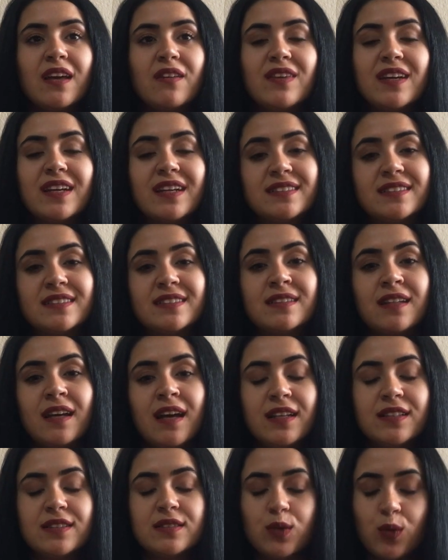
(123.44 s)
Ve kıtırın
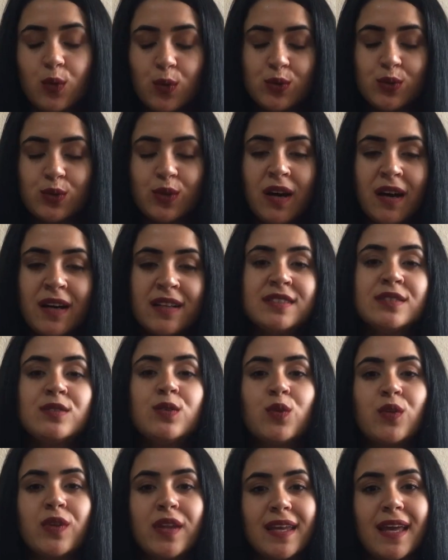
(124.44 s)
olduğu ağacın
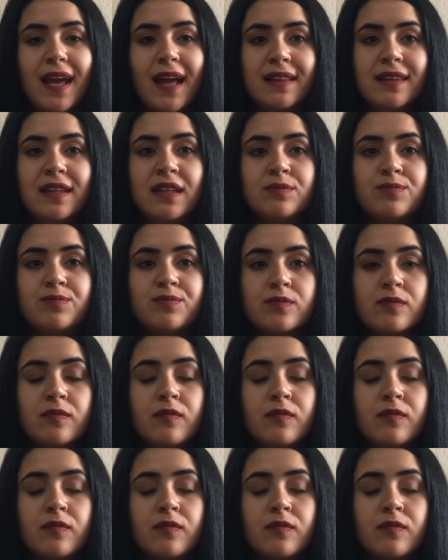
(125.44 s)
önüne geldi.